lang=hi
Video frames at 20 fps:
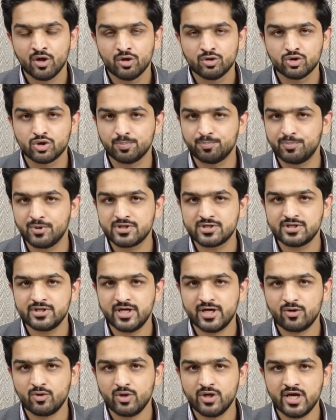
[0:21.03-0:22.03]
तो
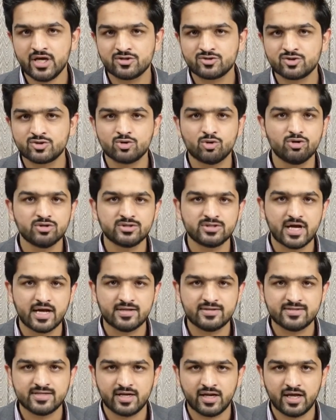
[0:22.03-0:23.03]
पिछले कोई सौ
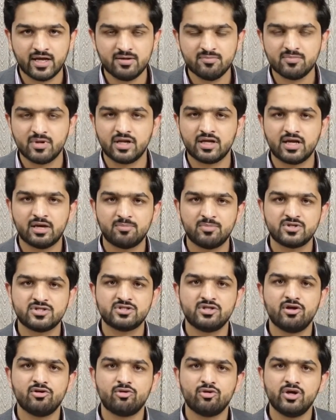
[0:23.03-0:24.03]
साल से नहीं बल्कि
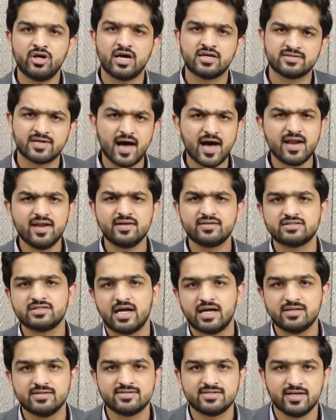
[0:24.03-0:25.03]
पिछले कोई हज़ार एक
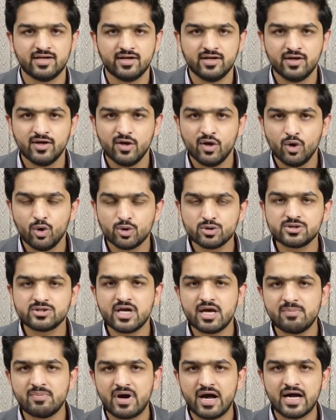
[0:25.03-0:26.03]
साल से
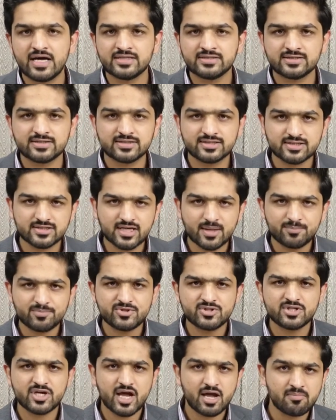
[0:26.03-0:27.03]
उसके पास
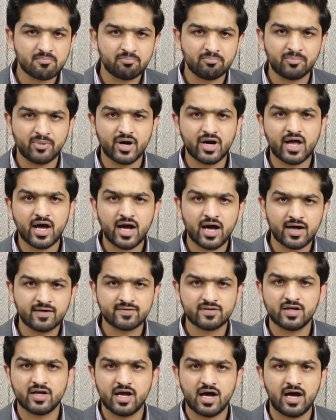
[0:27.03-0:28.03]
सबसे बड़ा
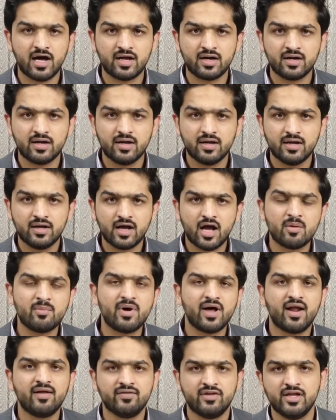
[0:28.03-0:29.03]
हथियार
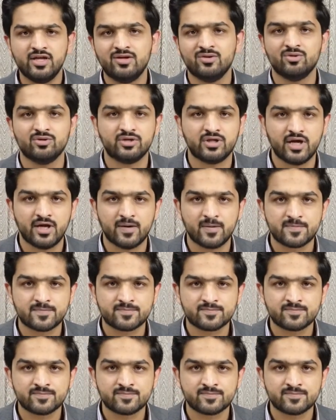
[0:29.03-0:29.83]
हमारा दीन होता है